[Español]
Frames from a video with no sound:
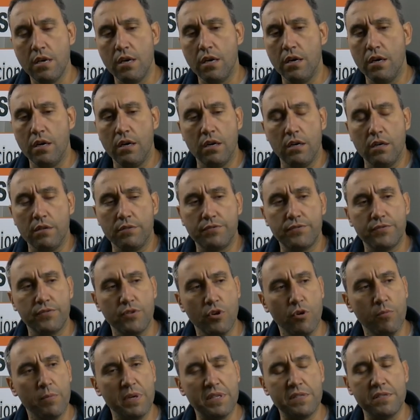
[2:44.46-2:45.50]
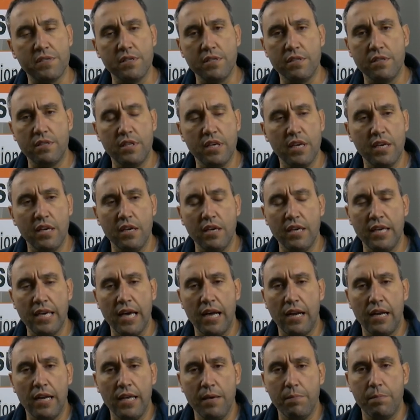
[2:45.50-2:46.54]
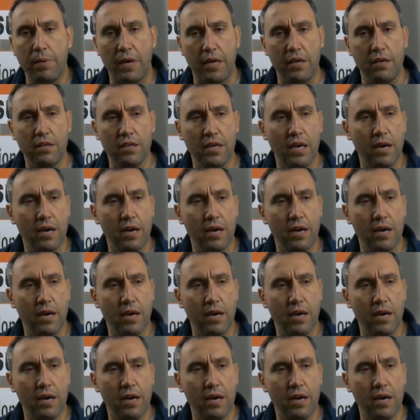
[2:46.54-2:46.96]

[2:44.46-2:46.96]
Ah, yo me sentí ya libre,